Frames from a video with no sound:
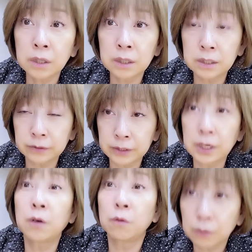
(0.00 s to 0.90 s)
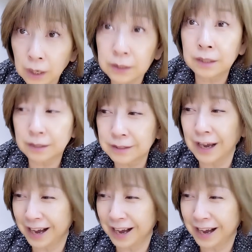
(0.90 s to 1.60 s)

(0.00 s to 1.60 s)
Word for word: テンじゃなくて遮光カーテンです。